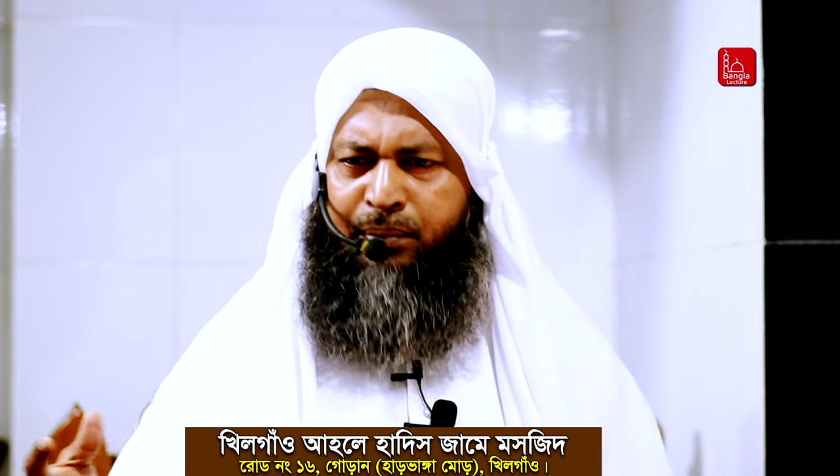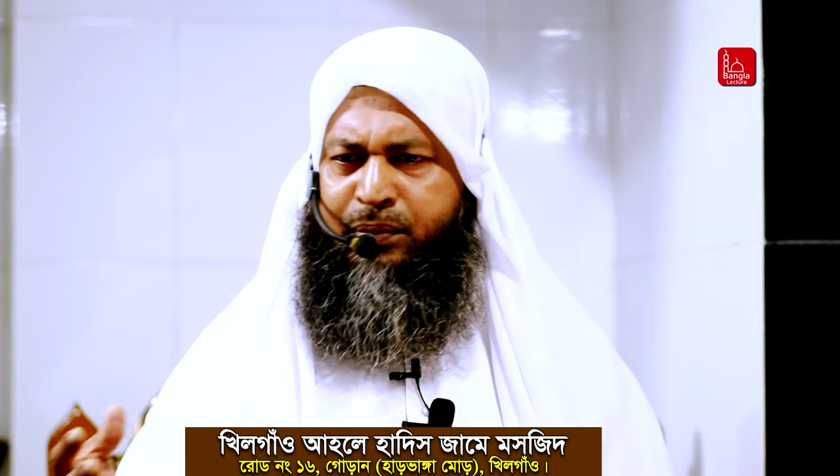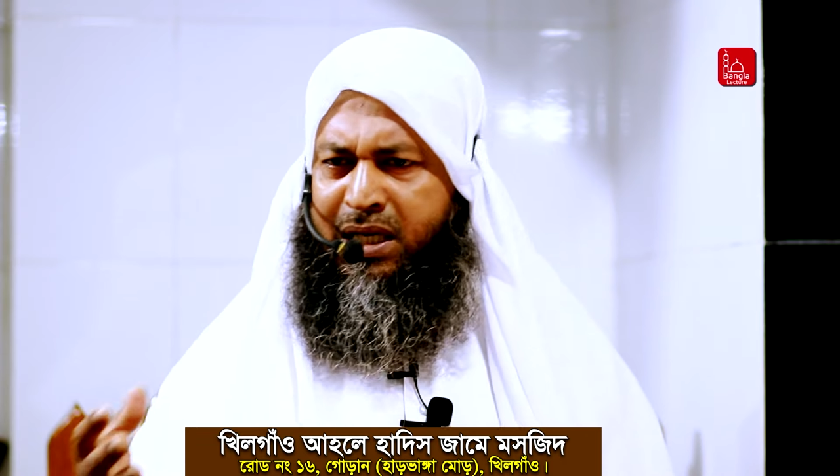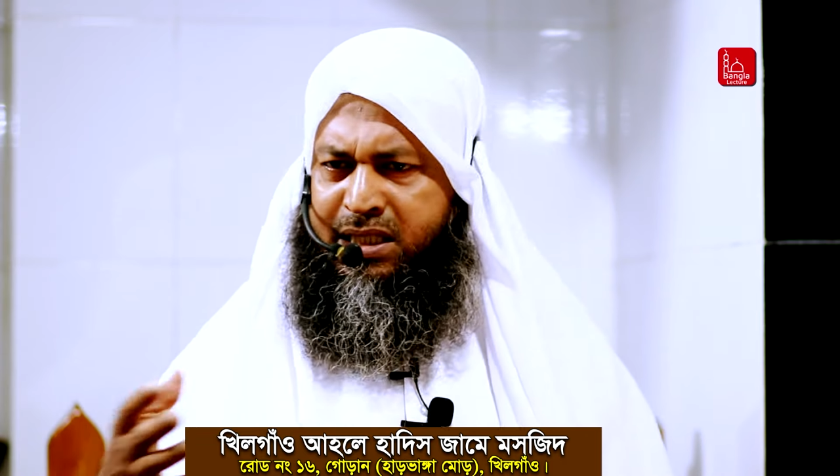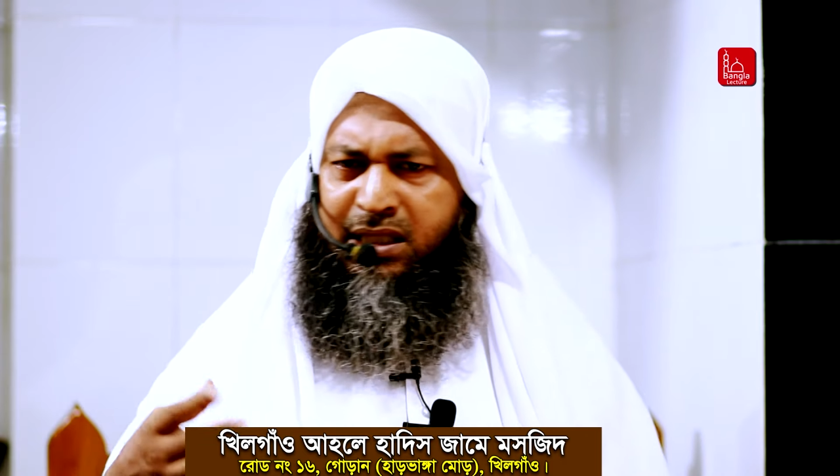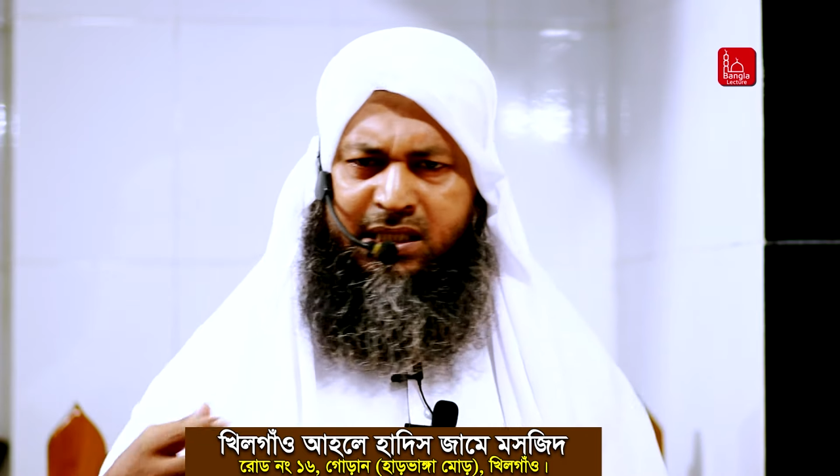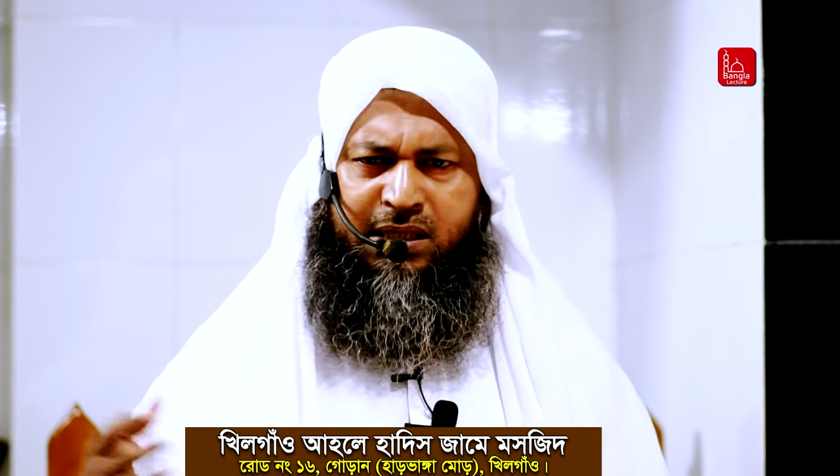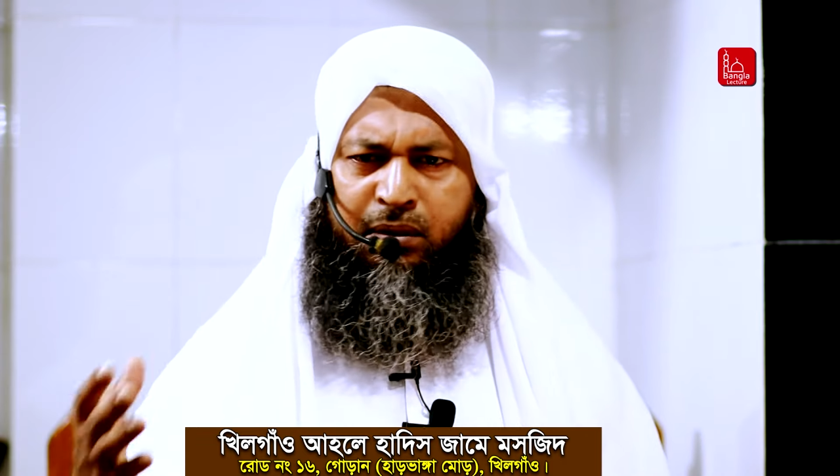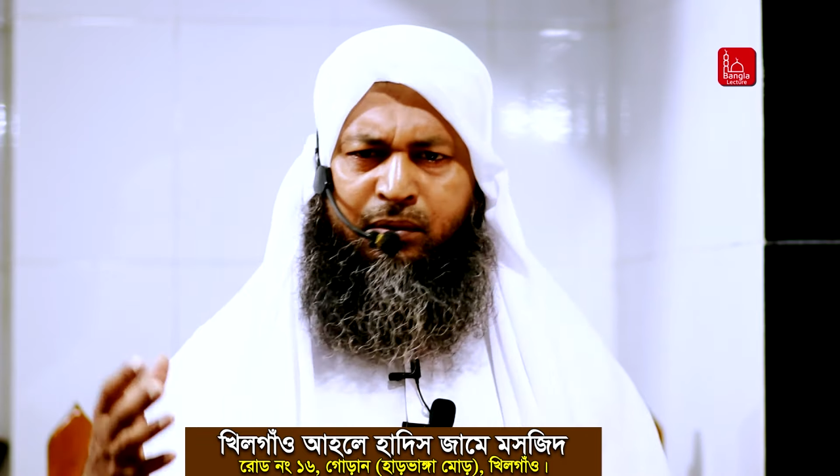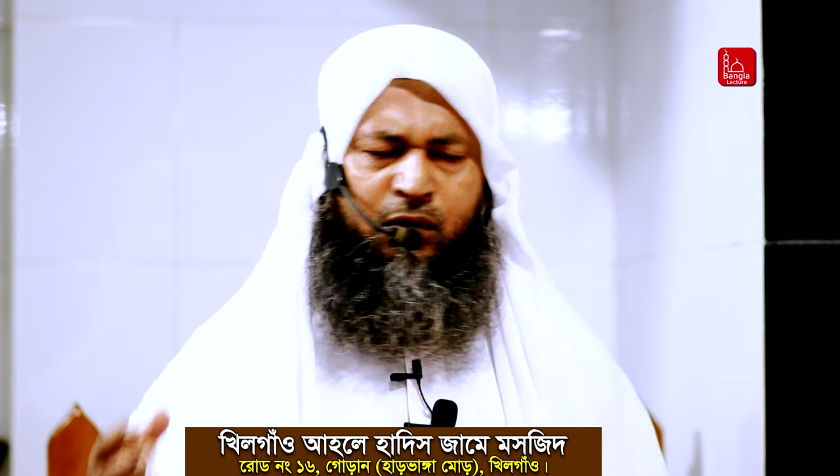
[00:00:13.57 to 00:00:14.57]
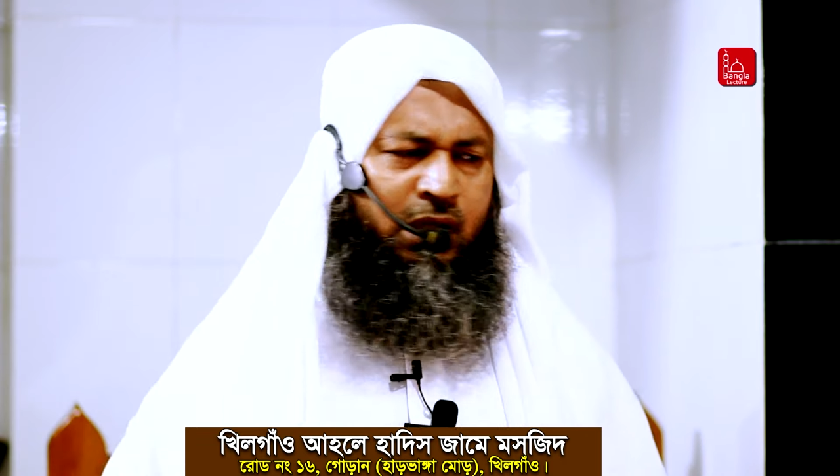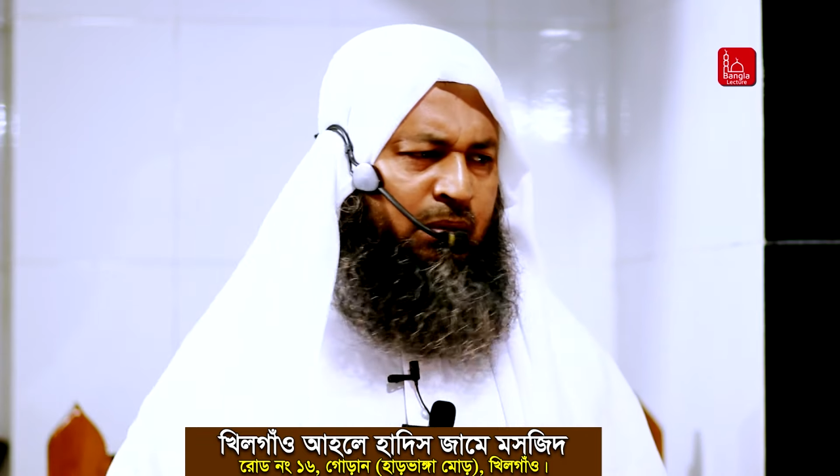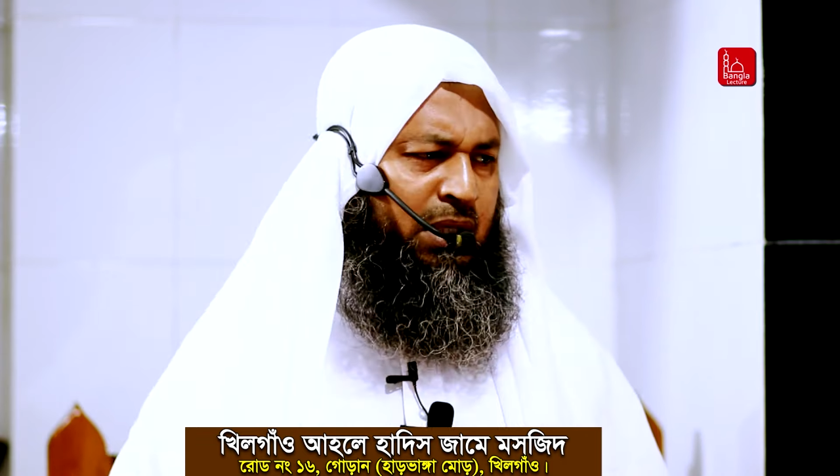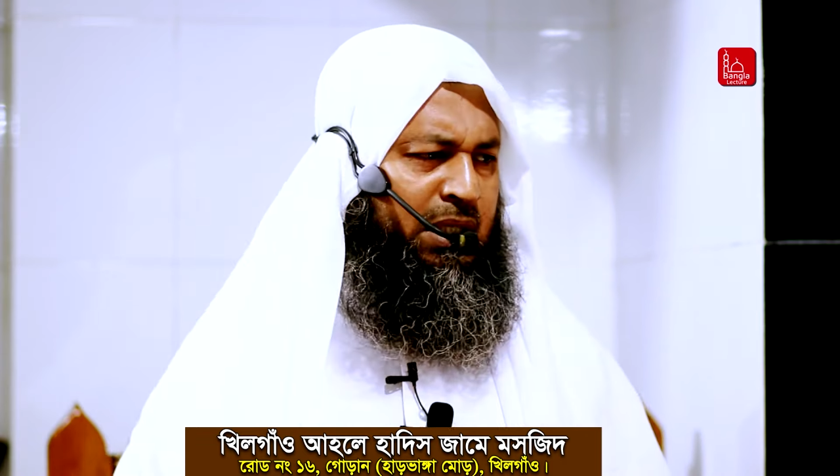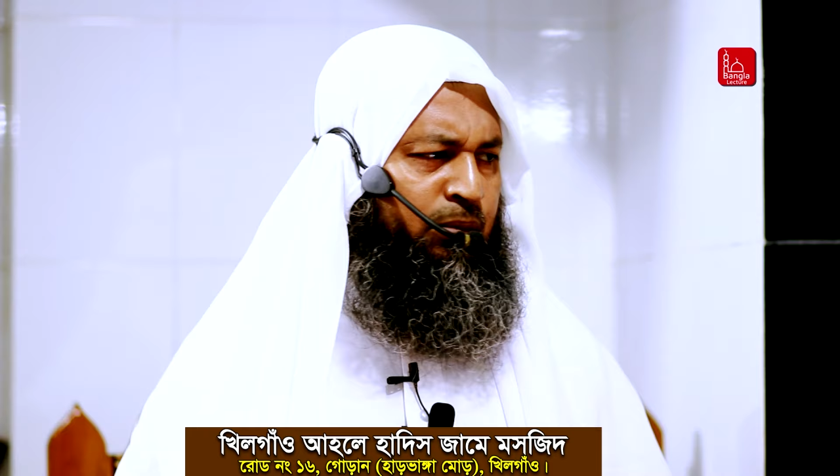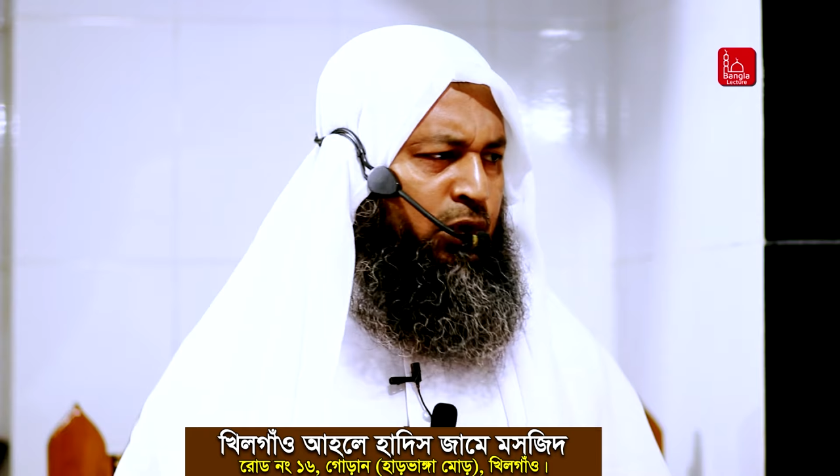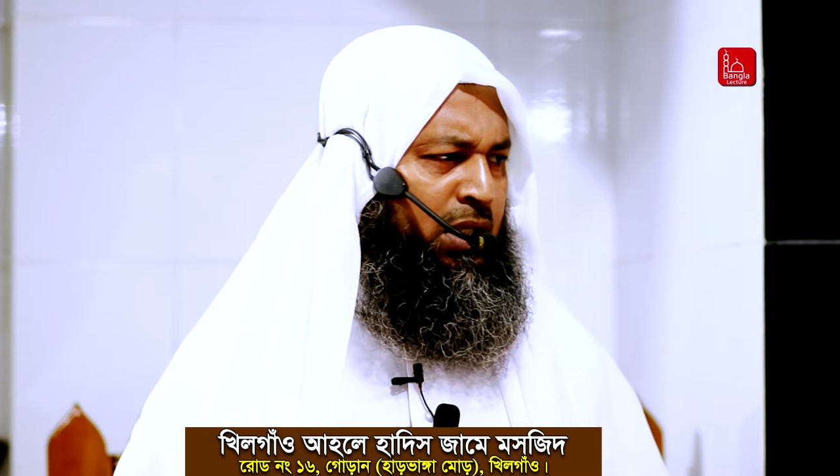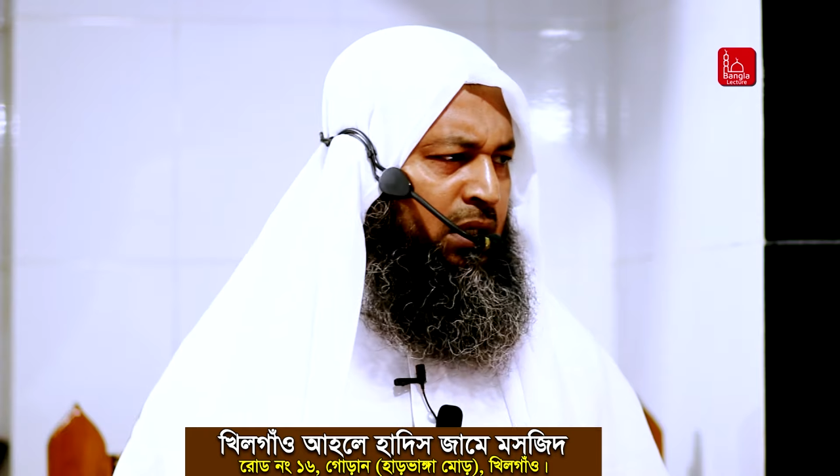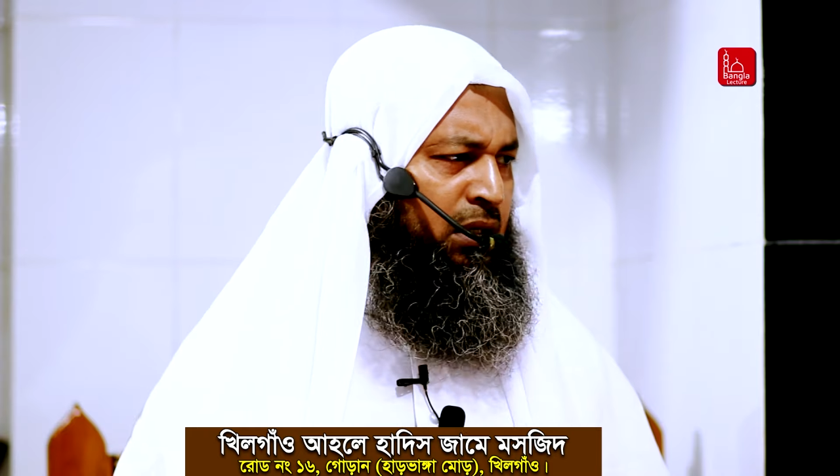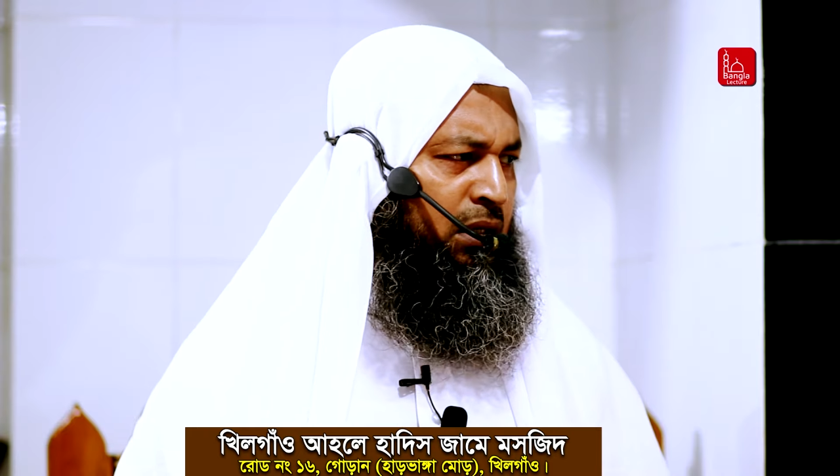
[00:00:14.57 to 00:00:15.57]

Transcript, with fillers: আপনার সাথে যেভাবে কথাবার্তা বলি